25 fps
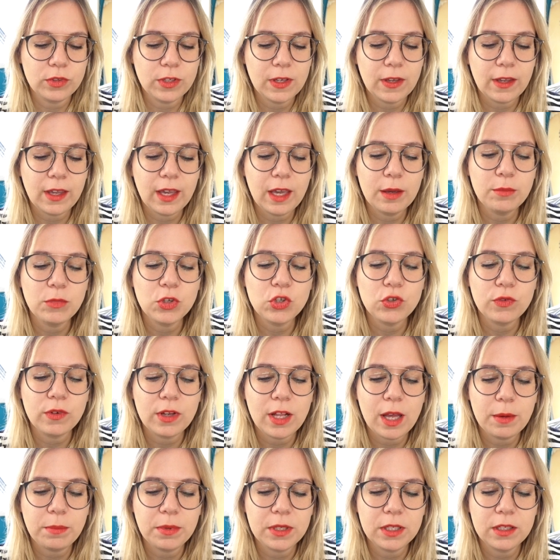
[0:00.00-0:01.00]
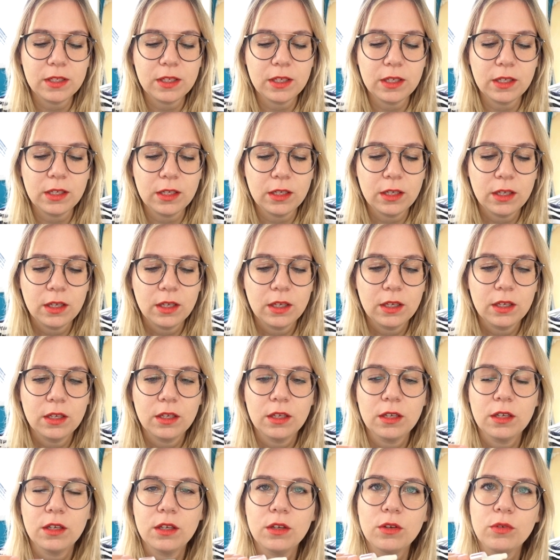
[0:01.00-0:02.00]
crème et je vais l'appliquer
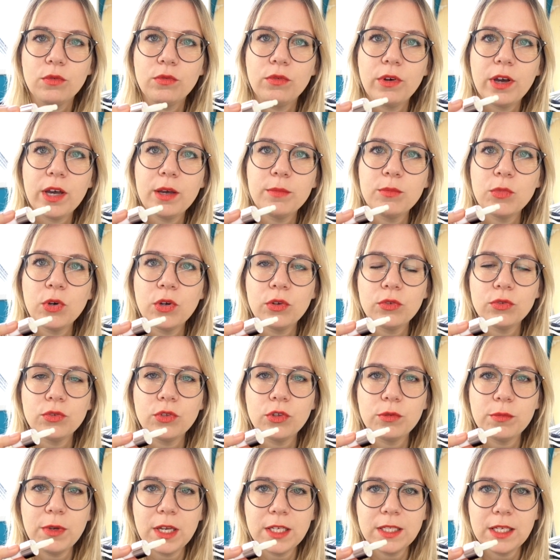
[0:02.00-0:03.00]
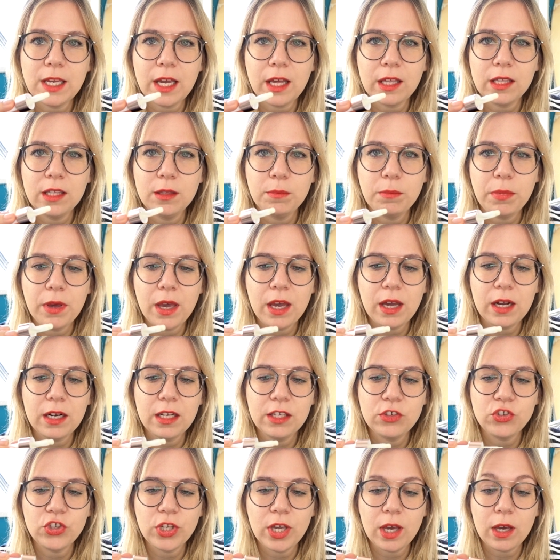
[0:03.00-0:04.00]
vraiment de manière hyper
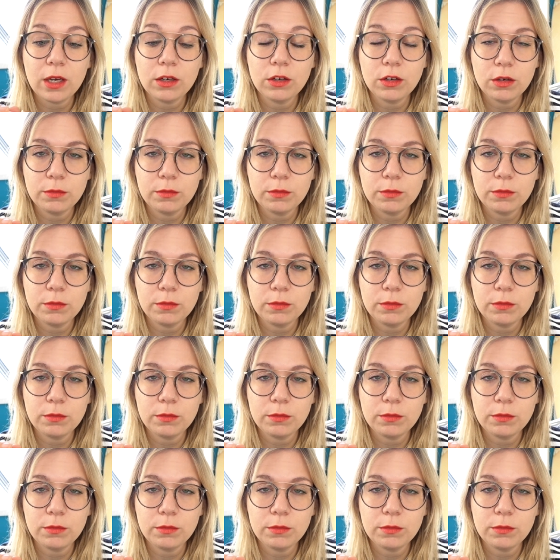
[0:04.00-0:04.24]
légère,